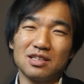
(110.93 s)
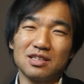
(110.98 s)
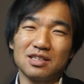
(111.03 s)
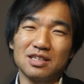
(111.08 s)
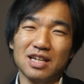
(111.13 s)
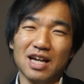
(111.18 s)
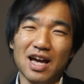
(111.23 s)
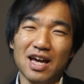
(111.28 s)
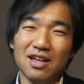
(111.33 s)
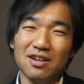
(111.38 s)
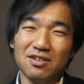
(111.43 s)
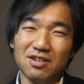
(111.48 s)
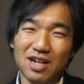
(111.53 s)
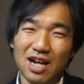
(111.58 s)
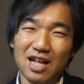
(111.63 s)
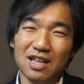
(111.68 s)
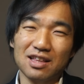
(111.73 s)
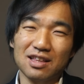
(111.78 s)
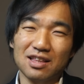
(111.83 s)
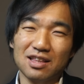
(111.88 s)
使える
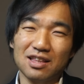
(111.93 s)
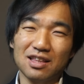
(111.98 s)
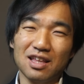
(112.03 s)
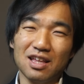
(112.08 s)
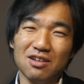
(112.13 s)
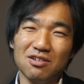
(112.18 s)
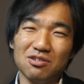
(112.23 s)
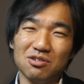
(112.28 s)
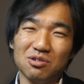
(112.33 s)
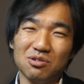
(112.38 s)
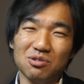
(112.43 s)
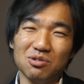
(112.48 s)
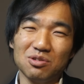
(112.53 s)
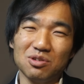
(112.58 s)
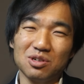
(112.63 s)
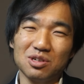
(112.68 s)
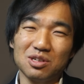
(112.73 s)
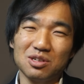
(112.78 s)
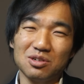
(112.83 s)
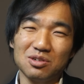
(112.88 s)
かっていうとこ
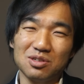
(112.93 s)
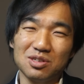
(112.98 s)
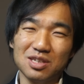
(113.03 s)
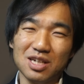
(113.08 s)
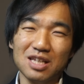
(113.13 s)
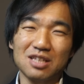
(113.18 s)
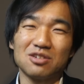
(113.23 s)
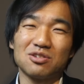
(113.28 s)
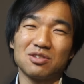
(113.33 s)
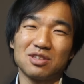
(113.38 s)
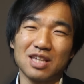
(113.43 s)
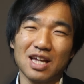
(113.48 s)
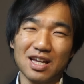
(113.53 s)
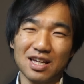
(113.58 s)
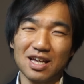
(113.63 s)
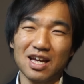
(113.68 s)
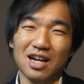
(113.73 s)
の一つがその電